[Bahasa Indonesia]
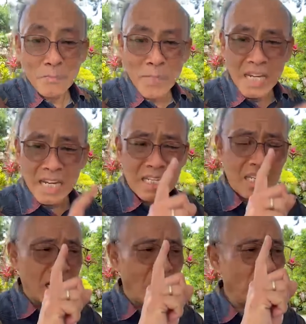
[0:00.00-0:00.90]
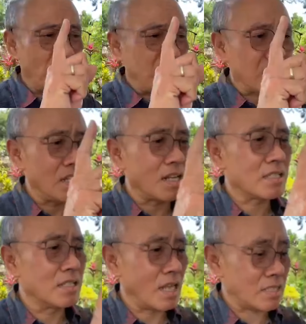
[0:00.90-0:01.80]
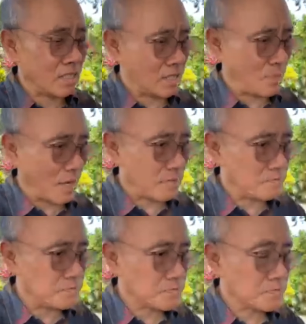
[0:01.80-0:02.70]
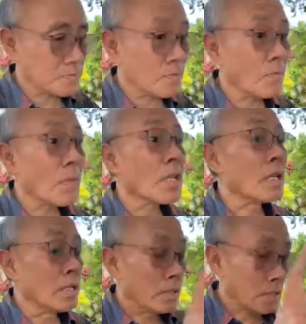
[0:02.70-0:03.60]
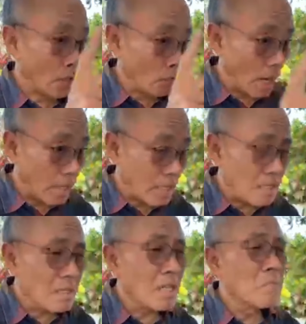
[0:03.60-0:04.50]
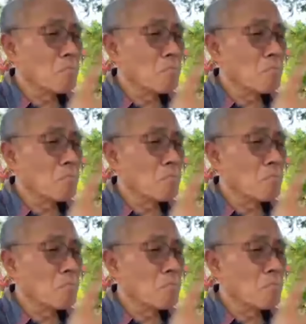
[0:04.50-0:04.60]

Milikilah visi yang jelas ke depan. Saya ulangi,